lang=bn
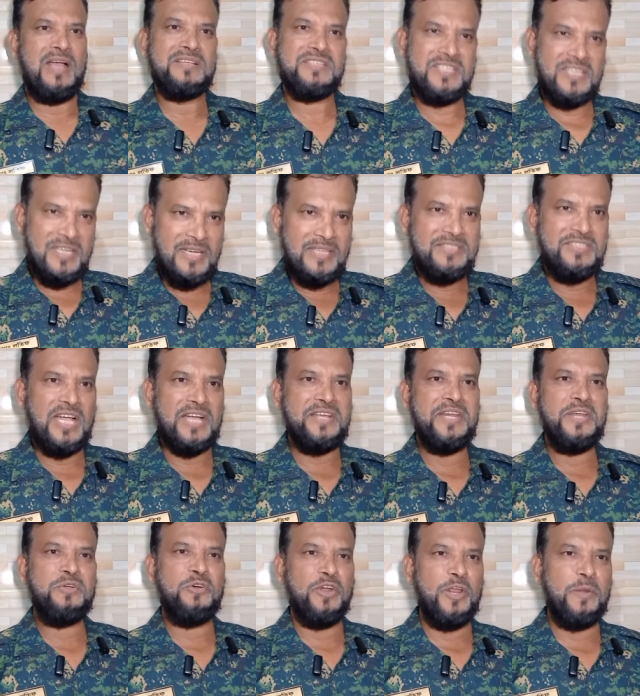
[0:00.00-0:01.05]
আনসারে
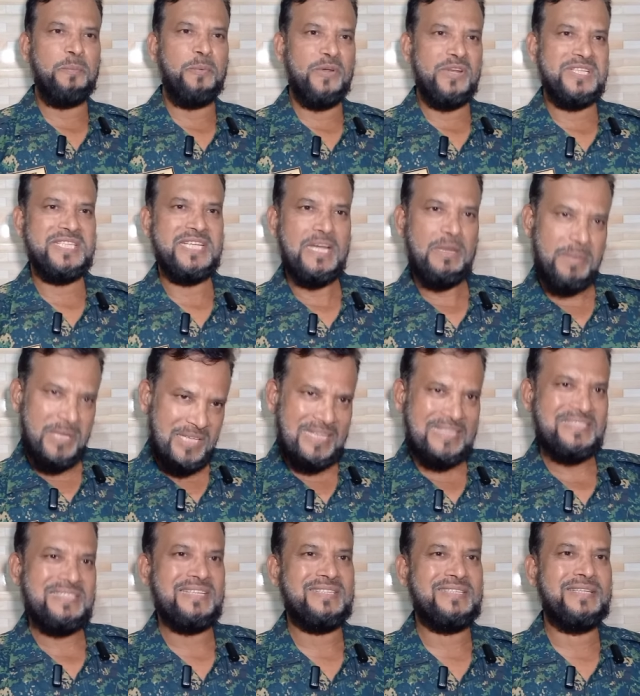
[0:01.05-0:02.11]
চাকরি করার পরে সিনেমাটা
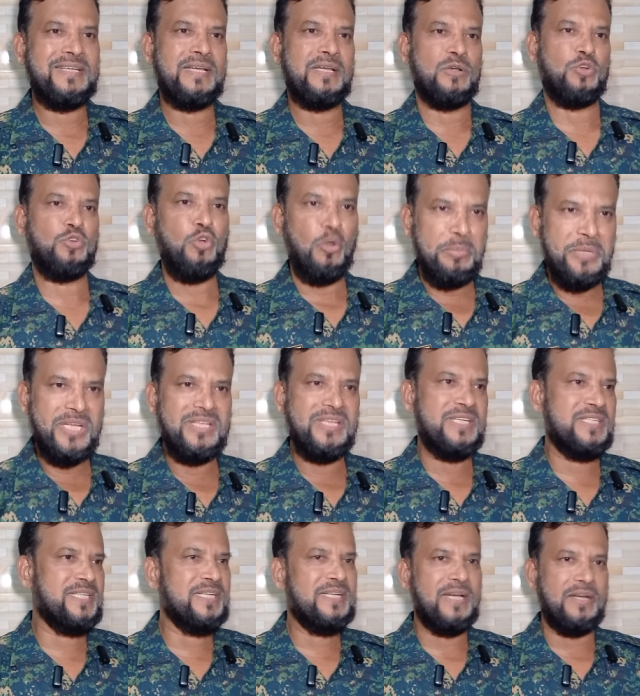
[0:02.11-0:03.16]
আস্তে আস্তে কমিয়ে
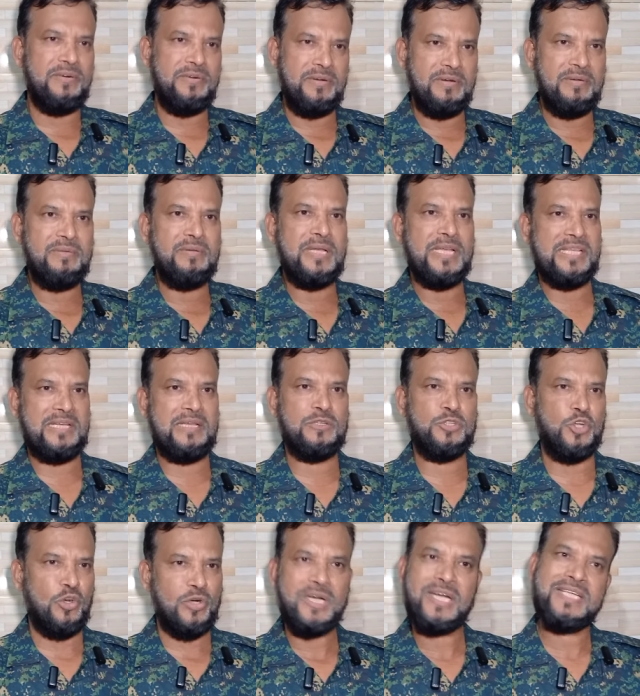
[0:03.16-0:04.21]
দিয়েছি কারণ
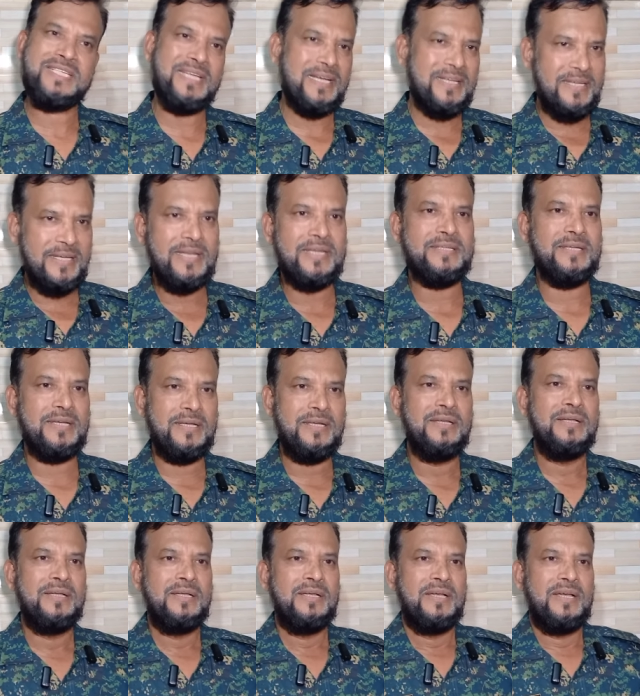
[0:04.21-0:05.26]
সরকারি চাকরি একটা
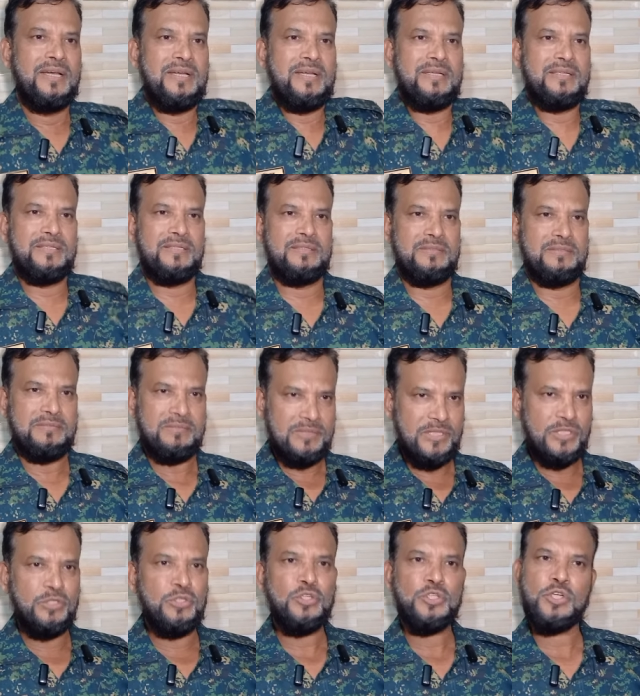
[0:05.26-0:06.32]

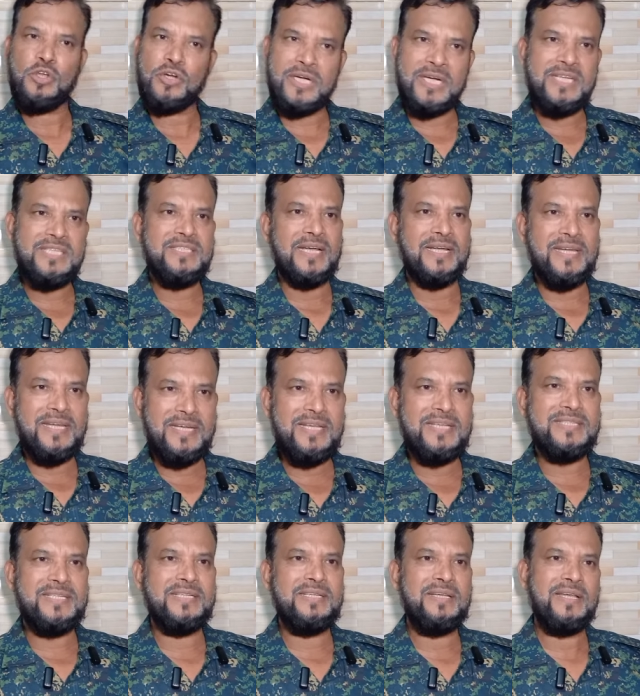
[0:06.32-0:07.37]
যেহেতু সরকারি চাকরি
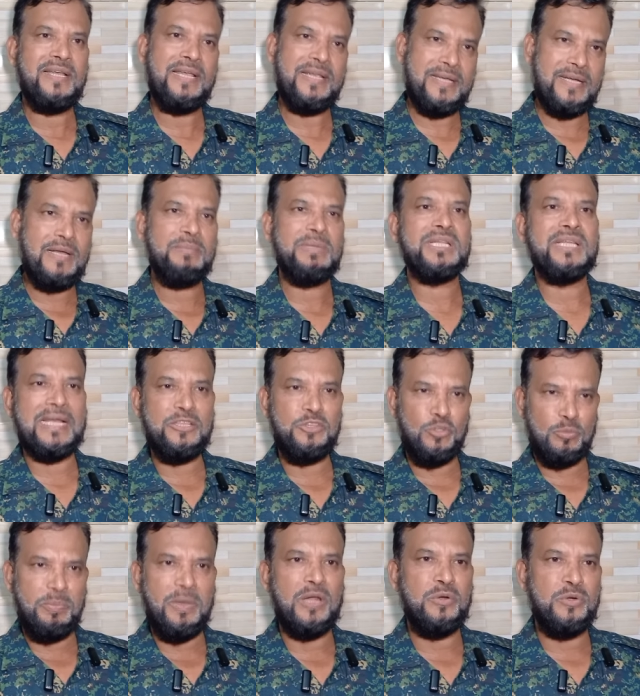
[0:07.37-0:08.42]
নিয়েছি এখানে আমার দায়িত্ব
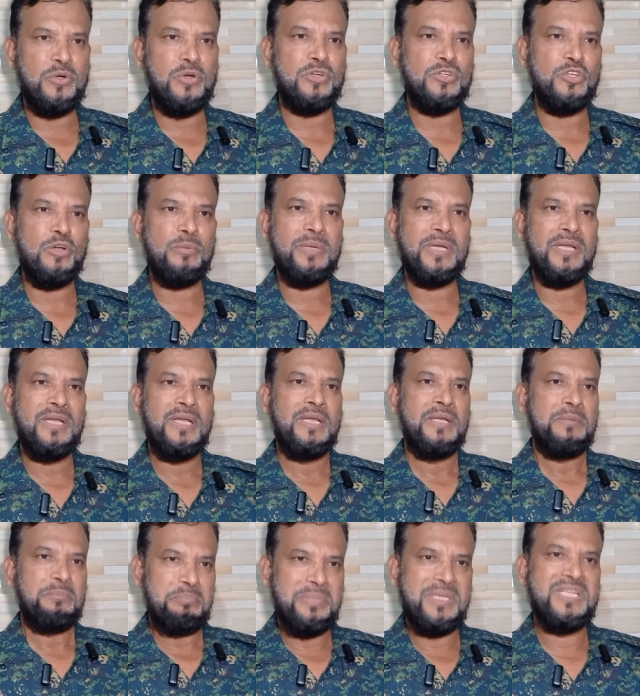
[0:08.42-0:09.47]
পালন করতে হবে
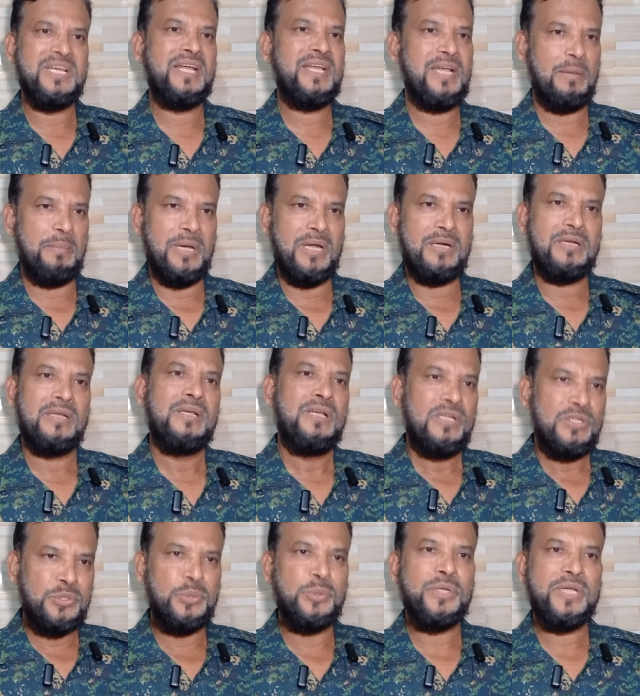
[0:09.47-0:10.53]
বিধায় আমার
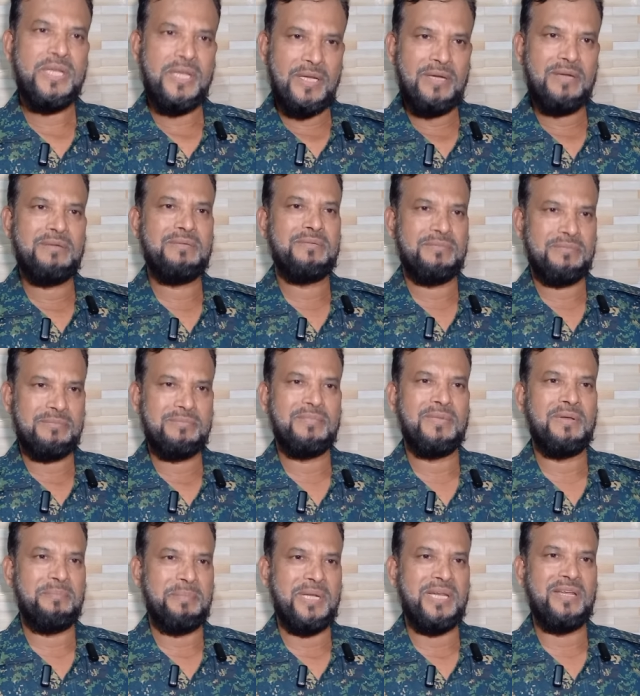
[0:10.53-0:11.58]
শুটিংয়ের
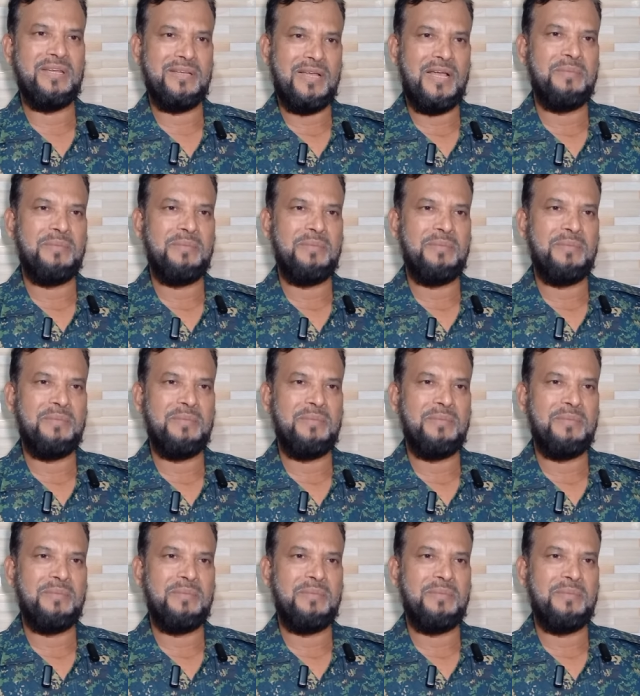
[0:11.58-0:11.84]
মানে